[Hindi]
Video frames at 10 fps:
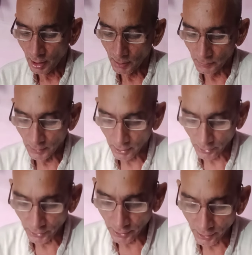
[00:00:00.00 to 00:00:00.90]
अब
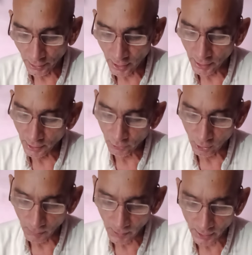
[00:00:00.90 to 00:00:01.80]
लकड़ी नहीं रहेगी तो
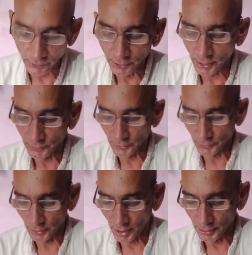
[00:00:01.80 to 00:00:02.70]
हम अग्नि कैसे
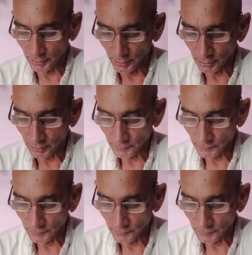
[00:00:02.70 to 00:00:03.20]
जलाएंगे